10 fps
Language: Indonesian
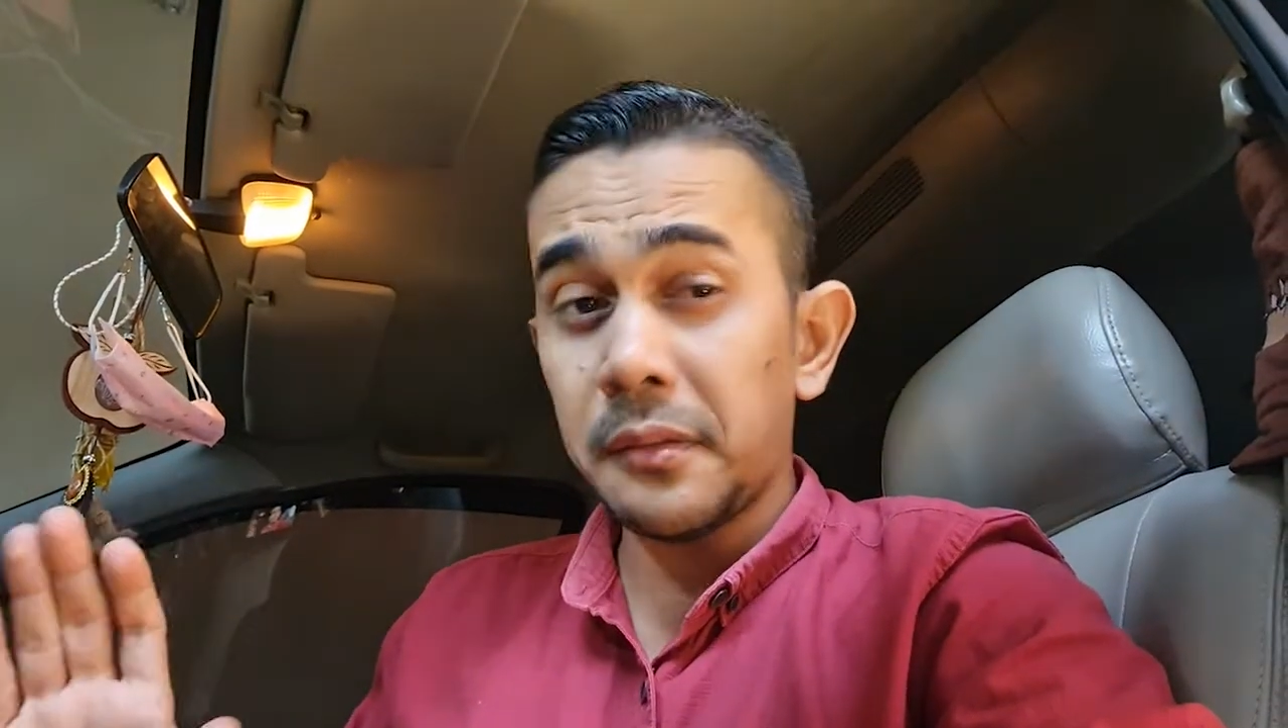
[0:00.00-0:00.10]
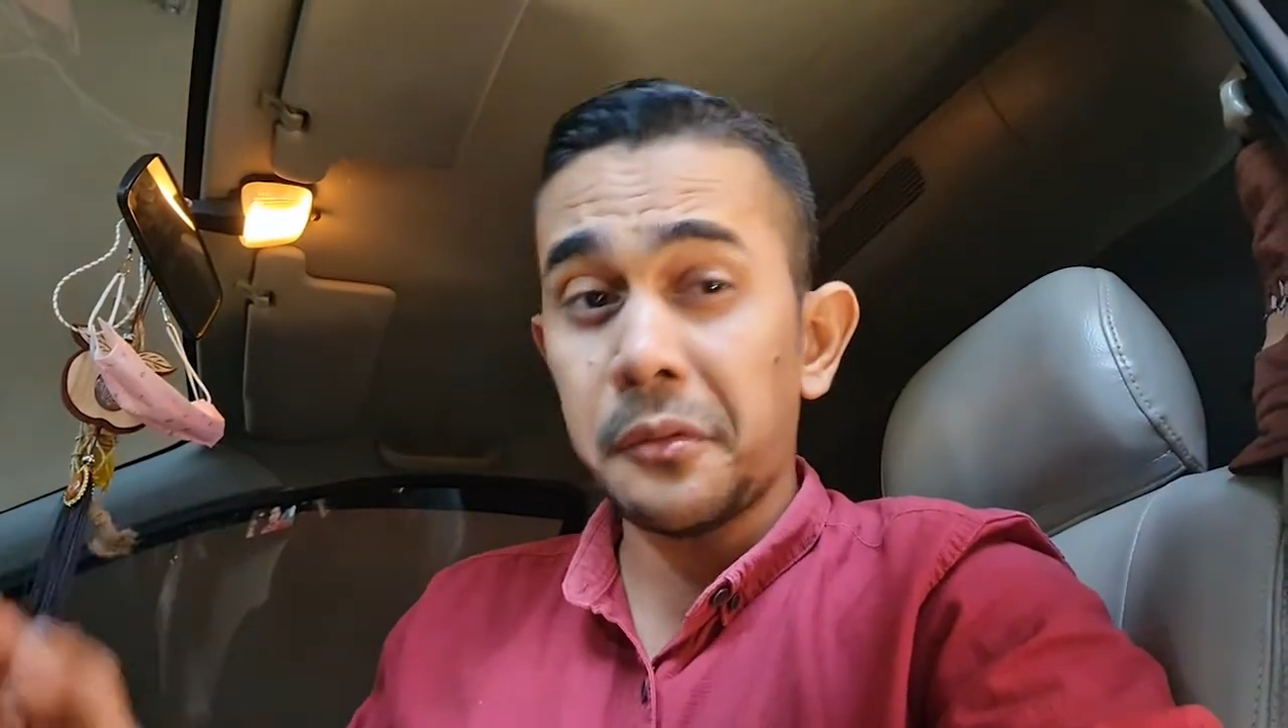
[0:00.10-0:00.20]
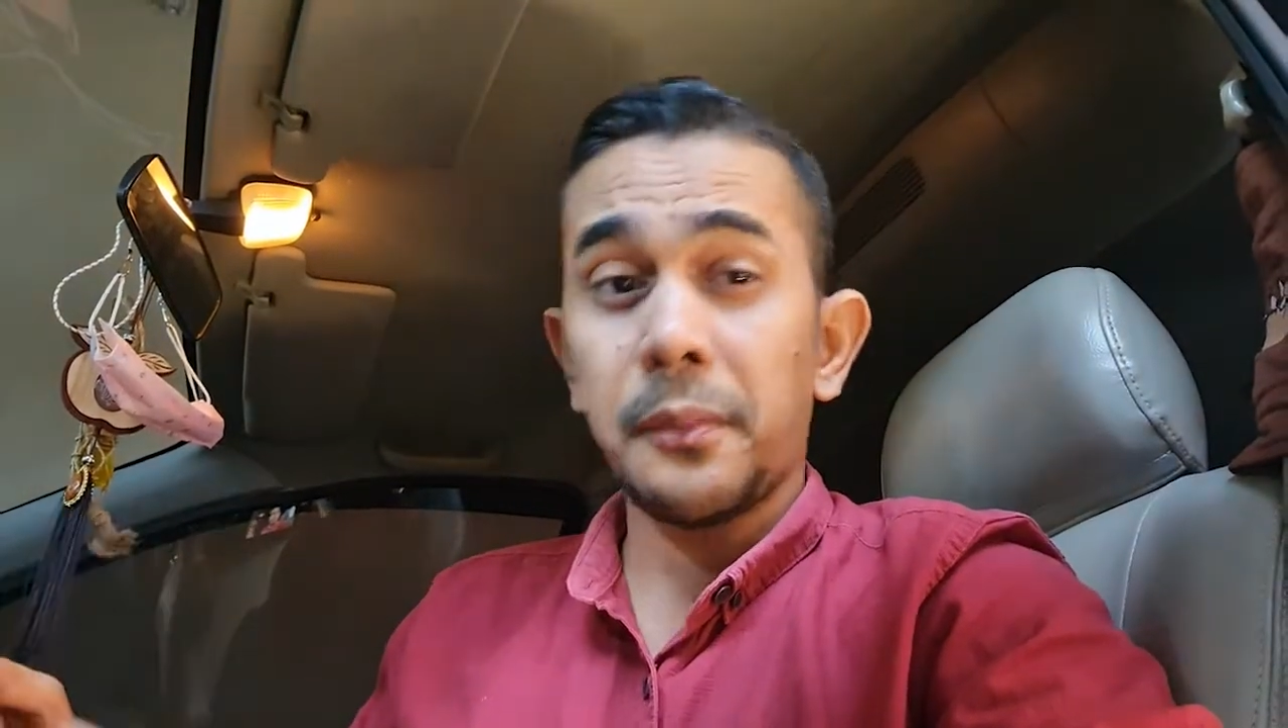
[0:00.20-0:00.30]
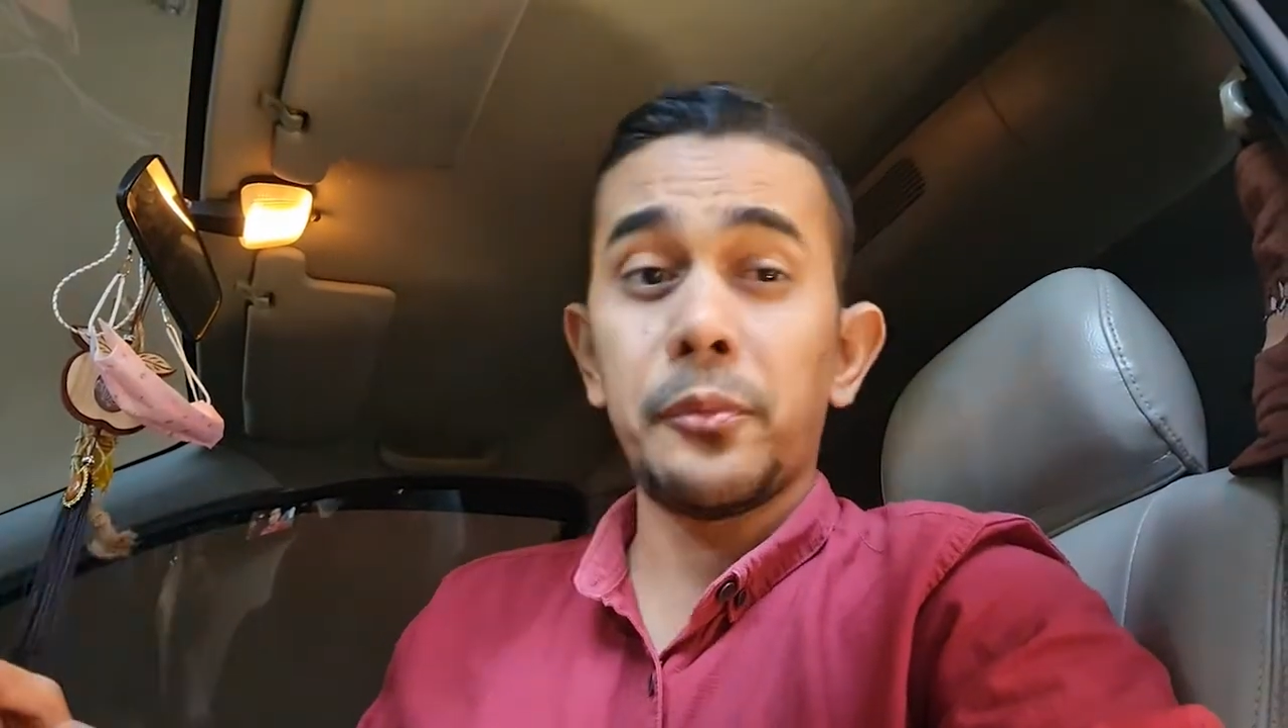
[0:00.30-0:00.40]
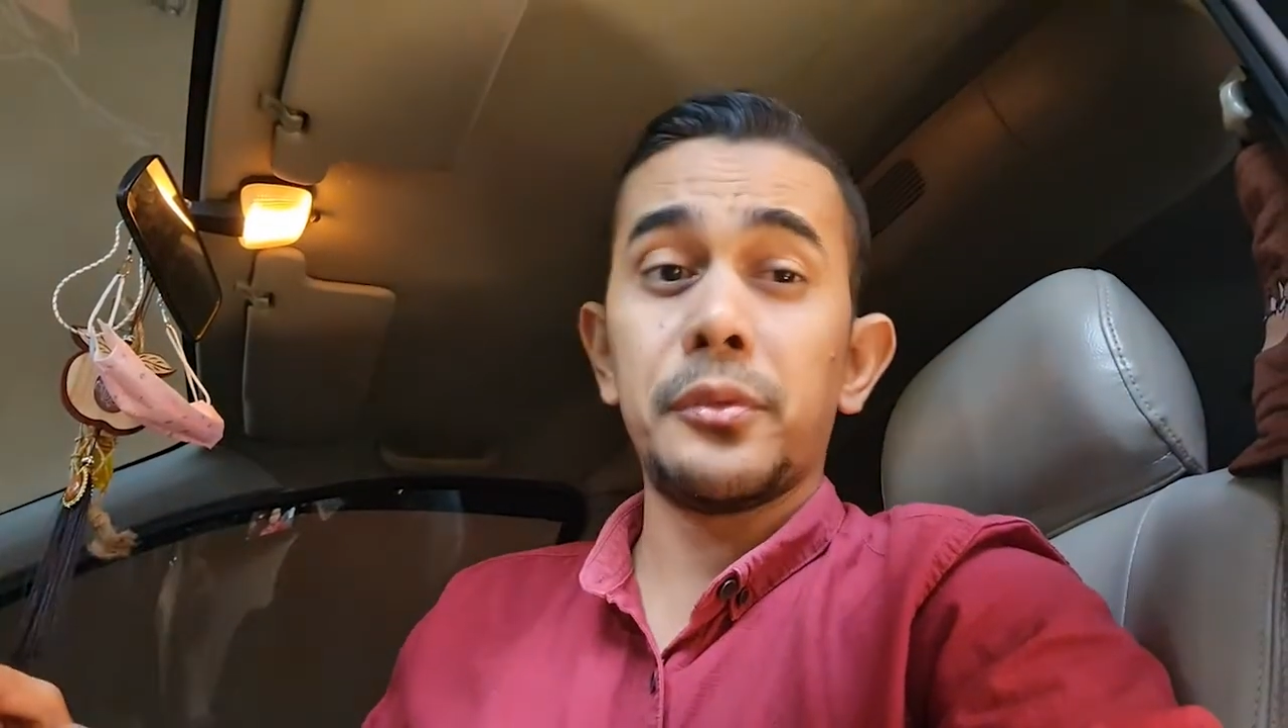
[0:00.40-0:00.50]

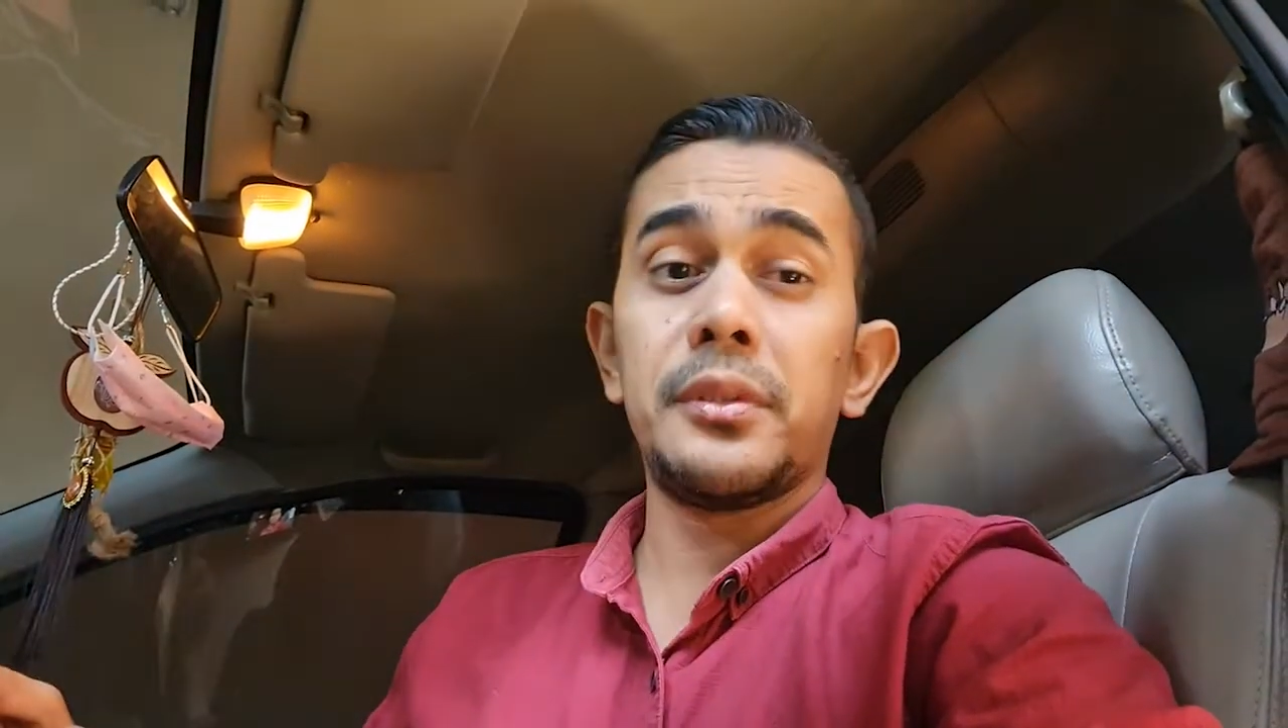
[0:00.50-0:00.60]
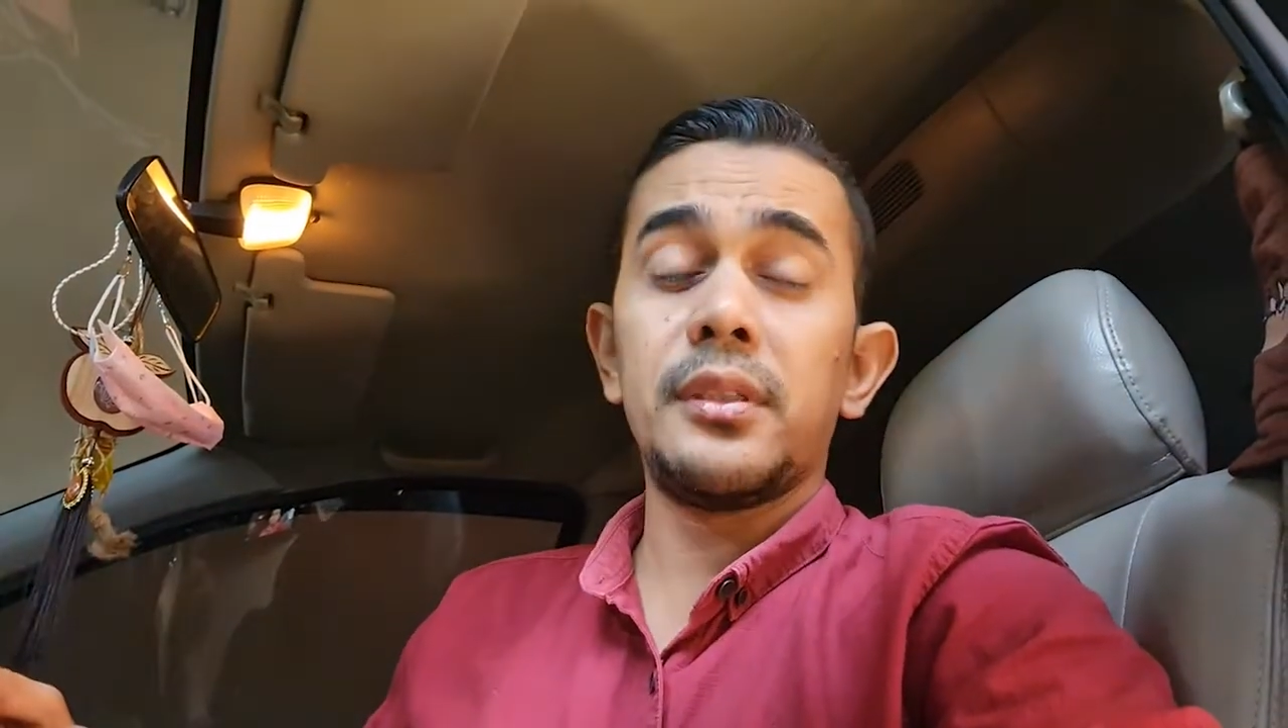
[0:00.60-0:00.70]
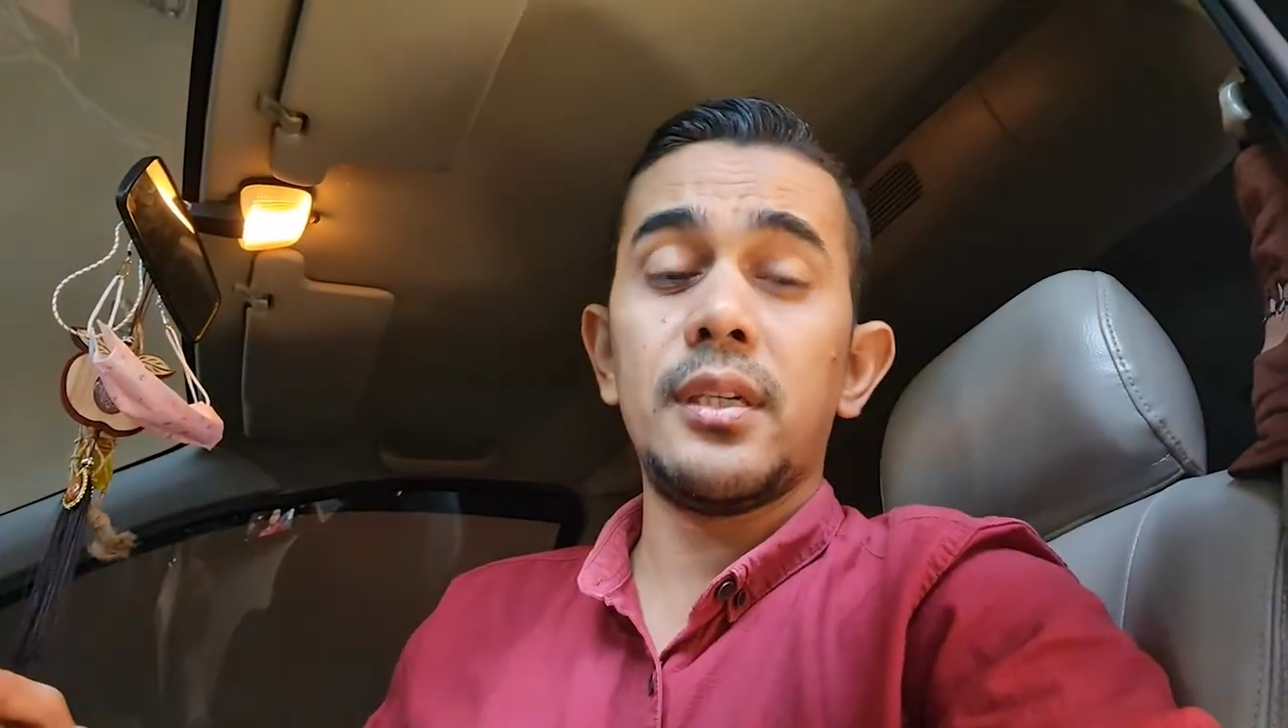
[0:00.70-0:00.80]
ataupun